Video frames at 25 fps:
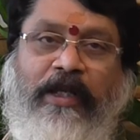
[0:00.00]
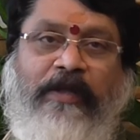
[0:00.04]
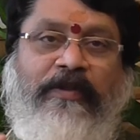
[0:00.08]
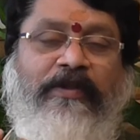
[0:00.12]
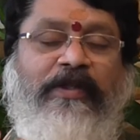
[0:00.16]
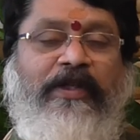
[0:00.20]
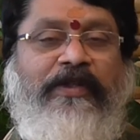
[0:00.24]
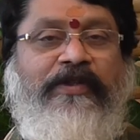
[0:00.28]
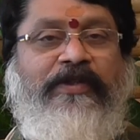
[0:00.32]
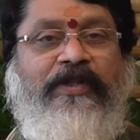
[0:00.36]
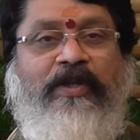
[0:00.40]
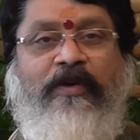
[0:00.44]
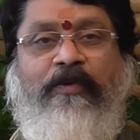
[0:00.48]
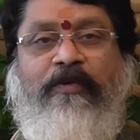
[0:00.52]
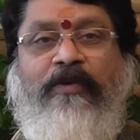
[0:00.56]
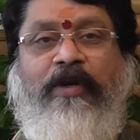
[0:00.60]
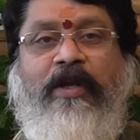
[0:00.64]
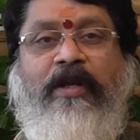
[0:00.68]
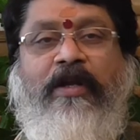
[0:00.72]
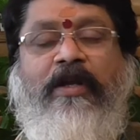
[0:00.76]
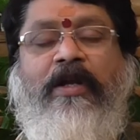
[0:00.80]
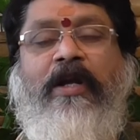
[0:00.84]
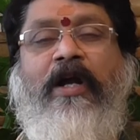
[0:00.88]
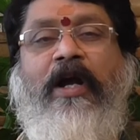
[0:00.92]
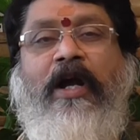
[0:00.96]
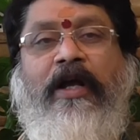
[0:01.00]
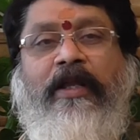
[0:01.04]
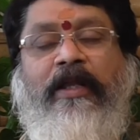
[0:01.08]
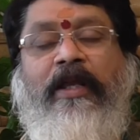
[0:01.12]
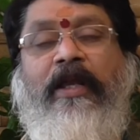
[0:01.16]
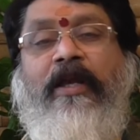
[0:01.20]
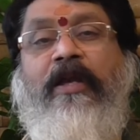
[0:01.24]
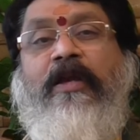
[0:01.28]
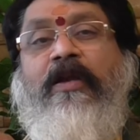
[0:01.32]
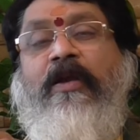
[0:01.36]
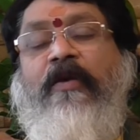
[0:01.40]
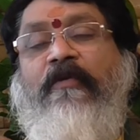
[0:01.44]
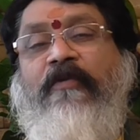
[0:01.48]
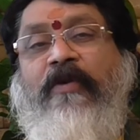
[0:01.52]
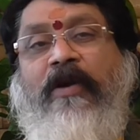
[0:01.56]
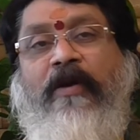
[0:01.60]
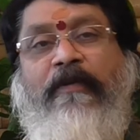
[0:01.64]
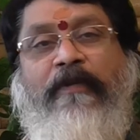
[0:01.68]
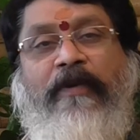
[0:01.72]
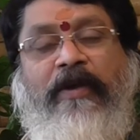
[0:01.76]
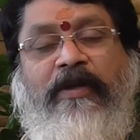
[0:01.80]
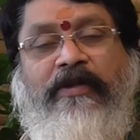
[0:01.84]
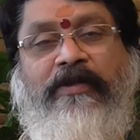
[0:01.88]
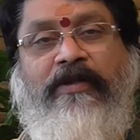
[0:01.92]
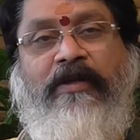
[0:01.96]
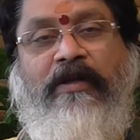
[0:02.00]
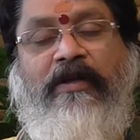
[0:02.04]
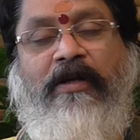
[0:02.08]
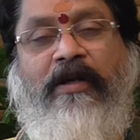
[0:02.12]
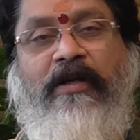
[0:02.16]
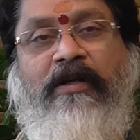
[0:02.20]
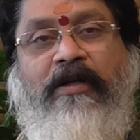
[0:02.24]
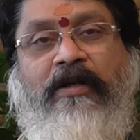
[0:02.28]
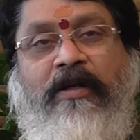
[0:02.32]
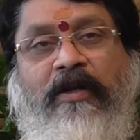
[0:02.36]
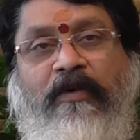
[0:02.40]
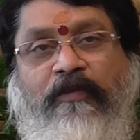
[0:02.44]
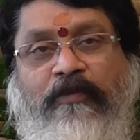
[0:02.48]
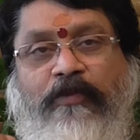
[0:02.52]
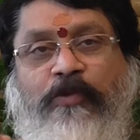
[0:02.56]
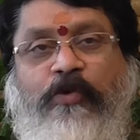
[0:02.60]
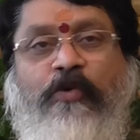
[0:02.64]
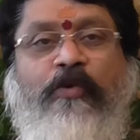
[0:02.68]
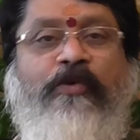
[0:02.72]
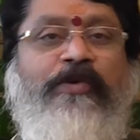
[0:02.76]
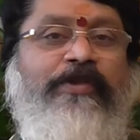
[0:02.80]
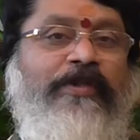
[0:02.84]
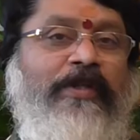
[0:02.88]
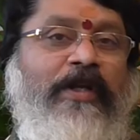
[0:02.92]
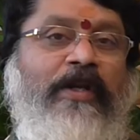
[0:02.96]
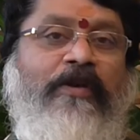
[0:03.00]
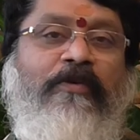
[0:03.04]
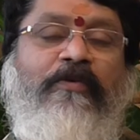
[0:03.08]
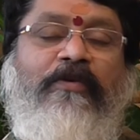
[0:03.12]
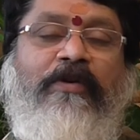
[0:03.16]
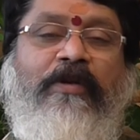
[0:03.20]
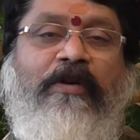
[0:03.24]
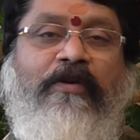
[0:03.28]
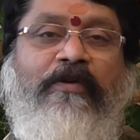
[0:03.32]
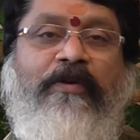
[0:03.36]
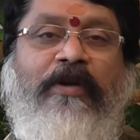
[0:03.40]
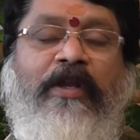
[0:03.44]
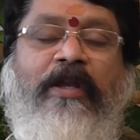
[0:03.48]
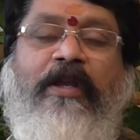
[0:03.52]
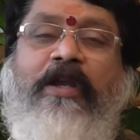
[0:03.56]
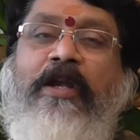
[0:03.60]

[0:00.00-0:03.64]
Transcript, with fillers: ఏం చేసినా కూడా అదే వ్యాపారస్తులు కాకుండా ఉద్యోగస్తులు లేకున్నా